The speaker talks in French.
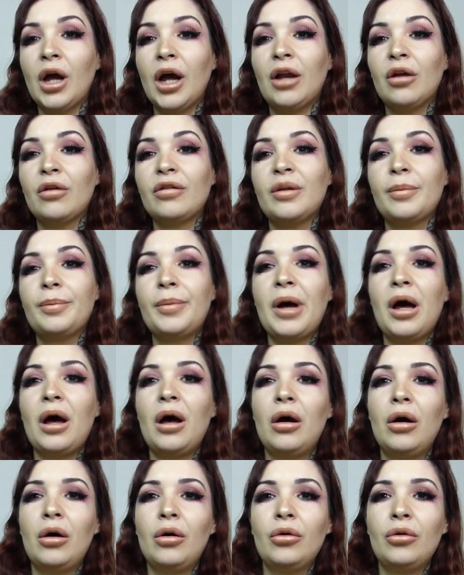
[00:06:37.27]
Alors c'est
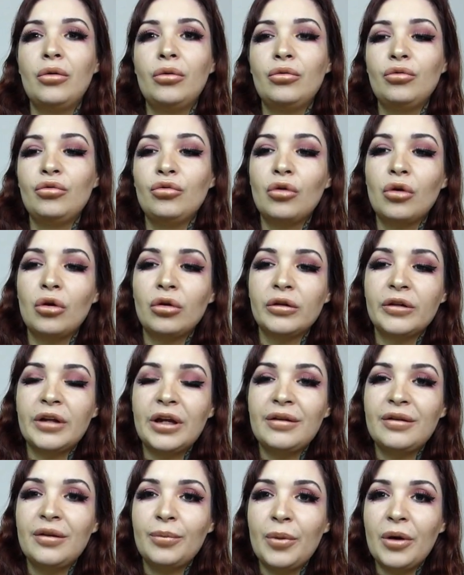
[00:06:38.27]
pas une grande taille,
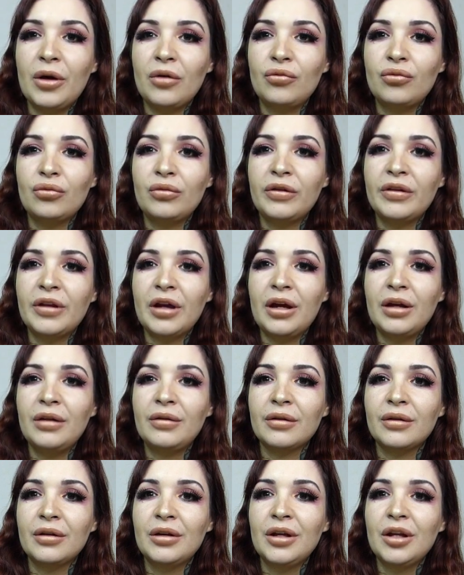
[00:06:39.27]
c'est pas un full
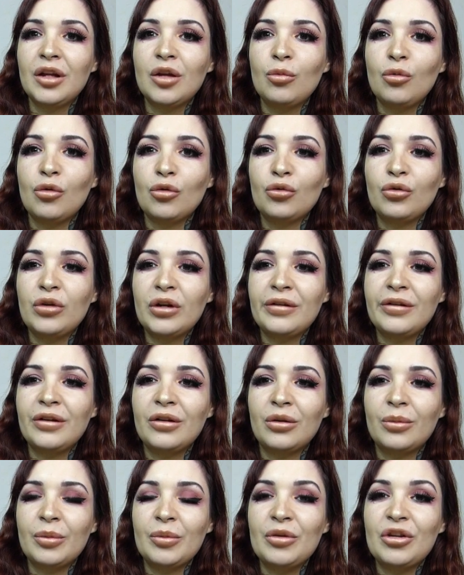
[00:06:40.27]
size, mais en tout cas c'est
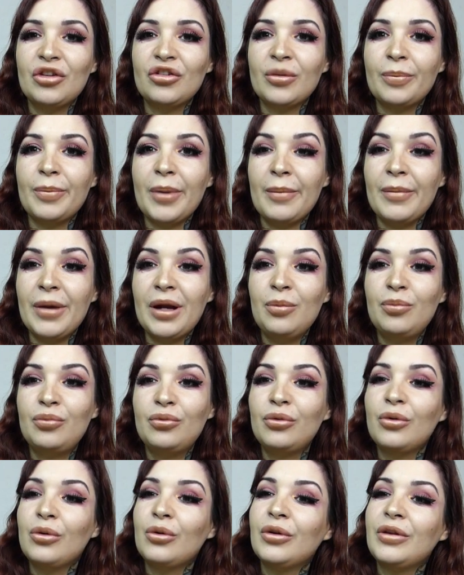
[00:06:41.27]
quand même déjà pas mal
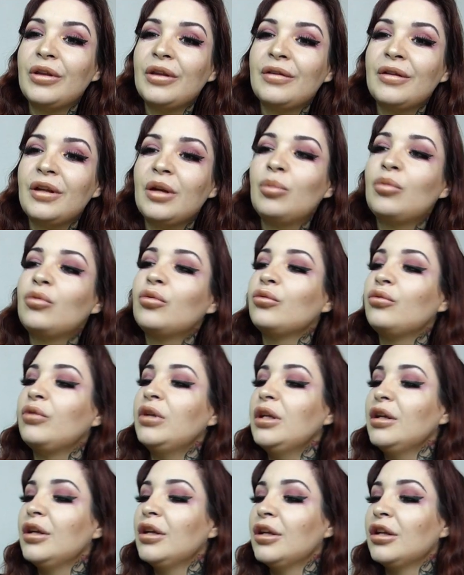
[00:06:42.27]
pour tester le produit.
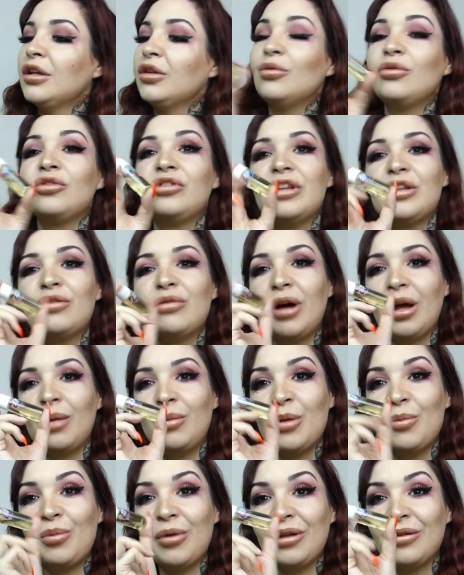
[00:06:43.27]
Donc je nettoierai
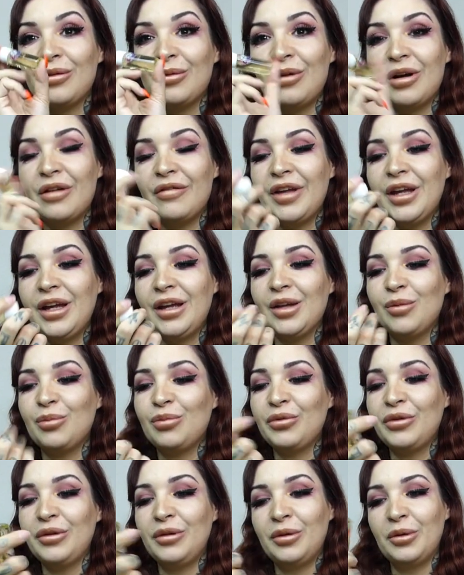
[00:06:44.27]
mes pinceaux avec et
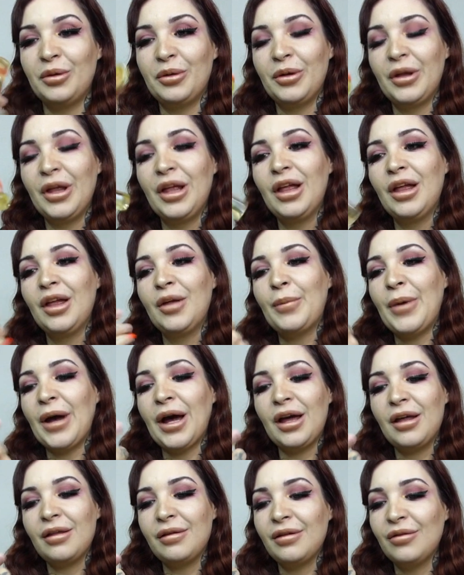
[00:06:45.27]
puis
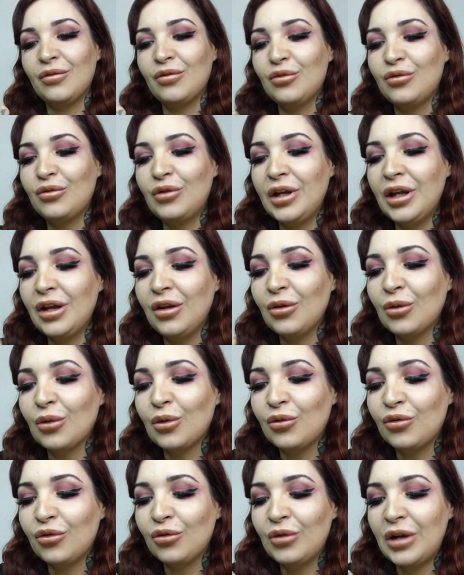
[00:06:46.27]
pareil si vous voulez une
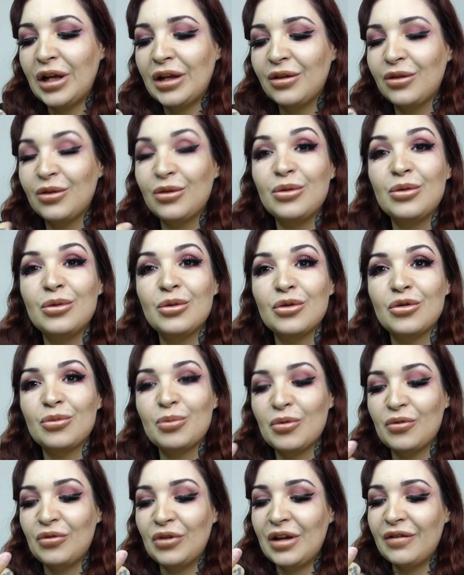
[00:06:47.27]
review là-dessus, je peux
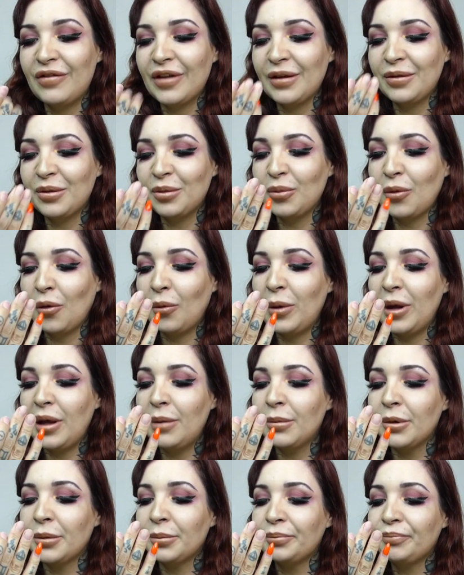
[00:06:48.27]
vous la faire sans
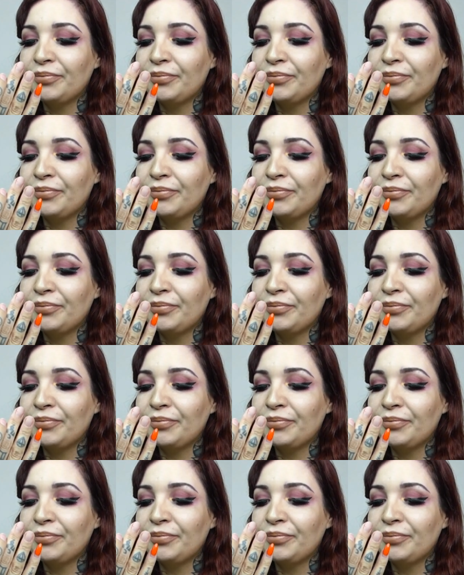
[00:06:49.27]
problème.